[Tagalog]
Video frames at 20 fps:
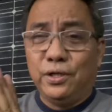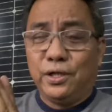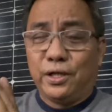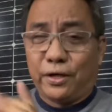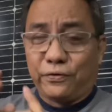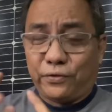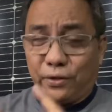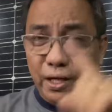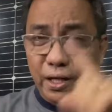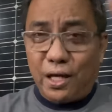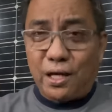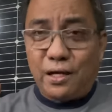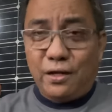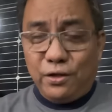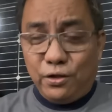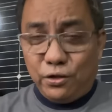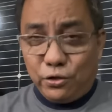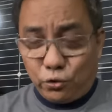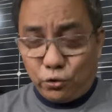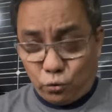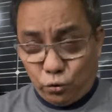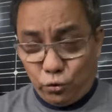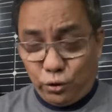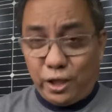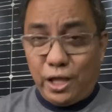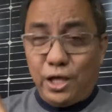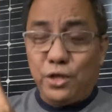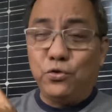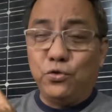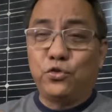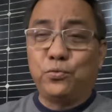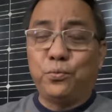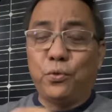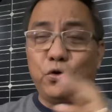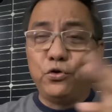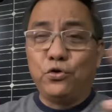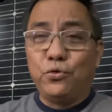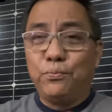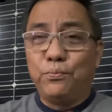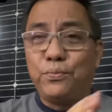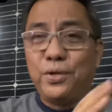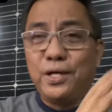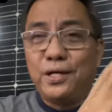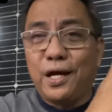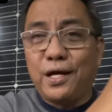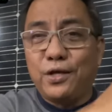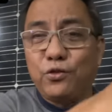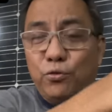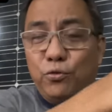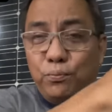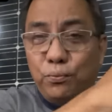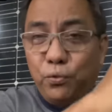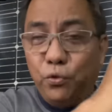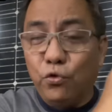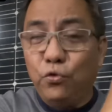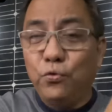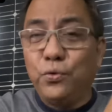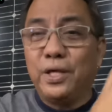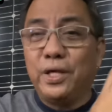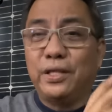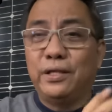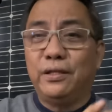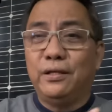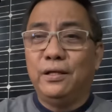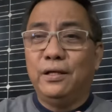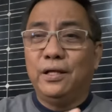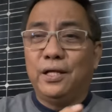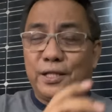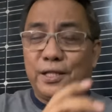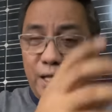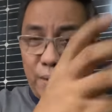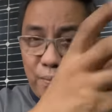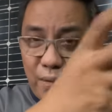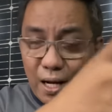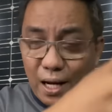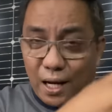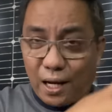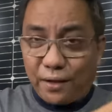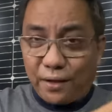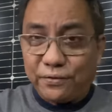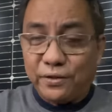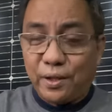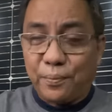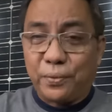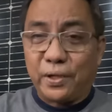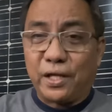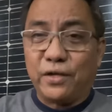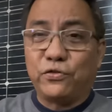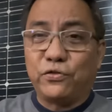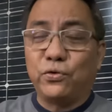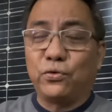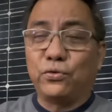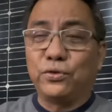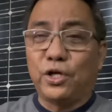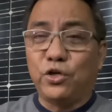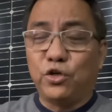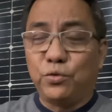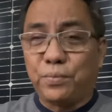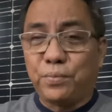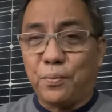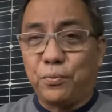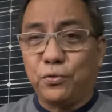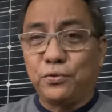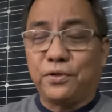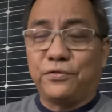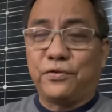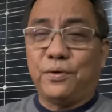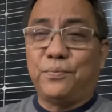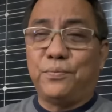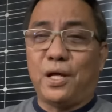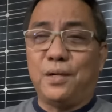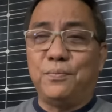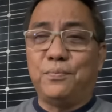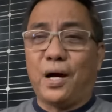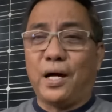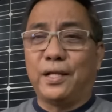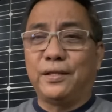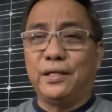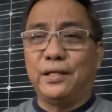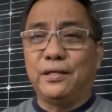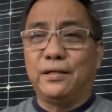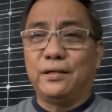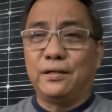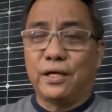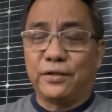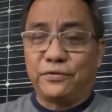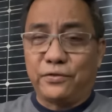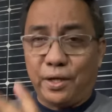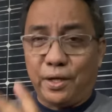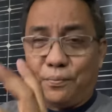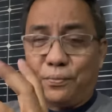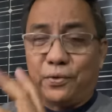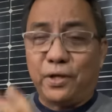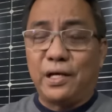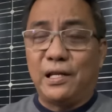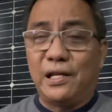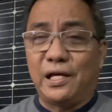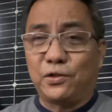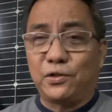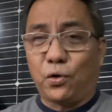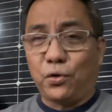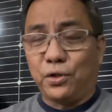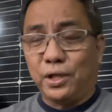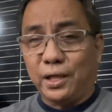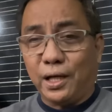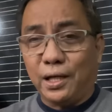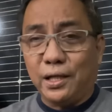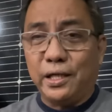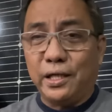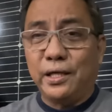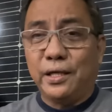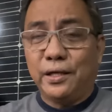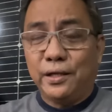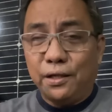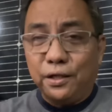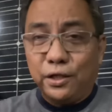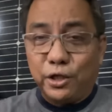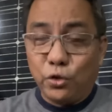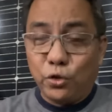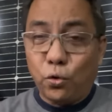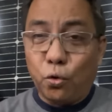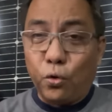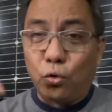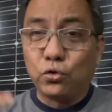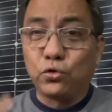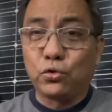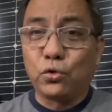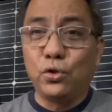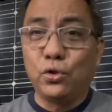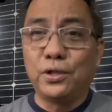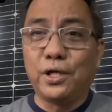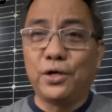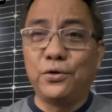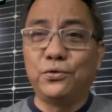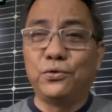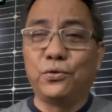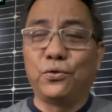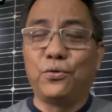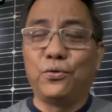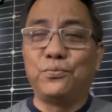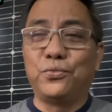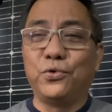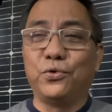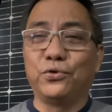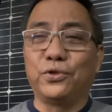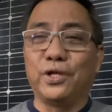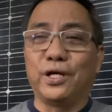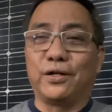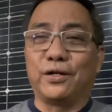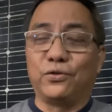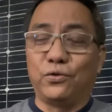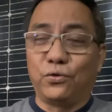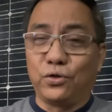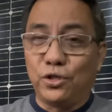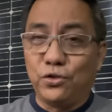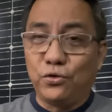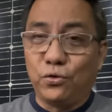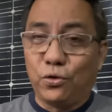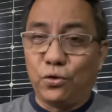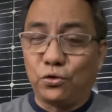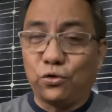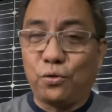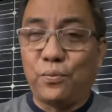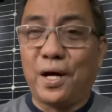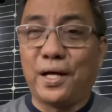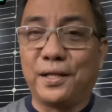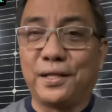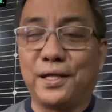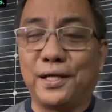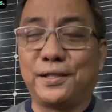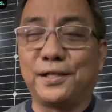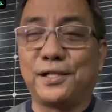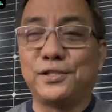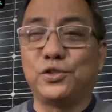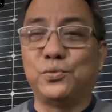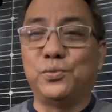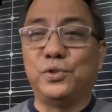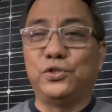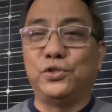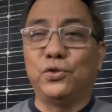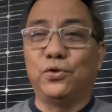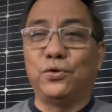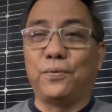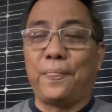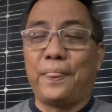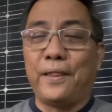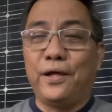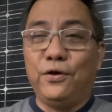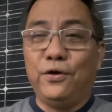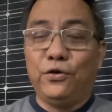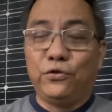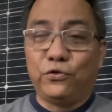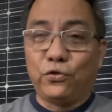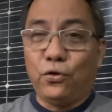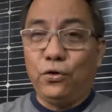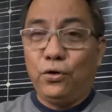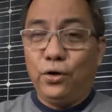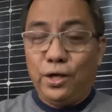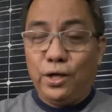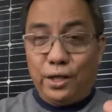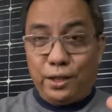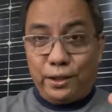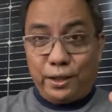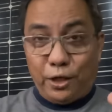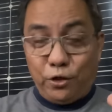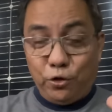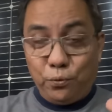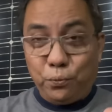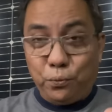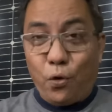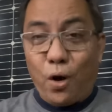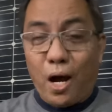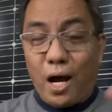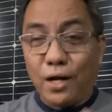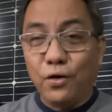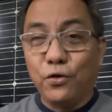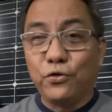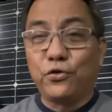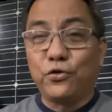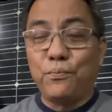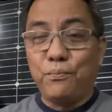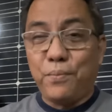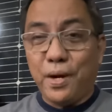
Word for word: Kasi nga, continuous po yung bigay ng fluid na malakas na pressure na yon papunta sa ball body. At siyempre, electronically, kinokontrol na yon ng computer, ng inyong automatic transmission. So, ganun po halos yung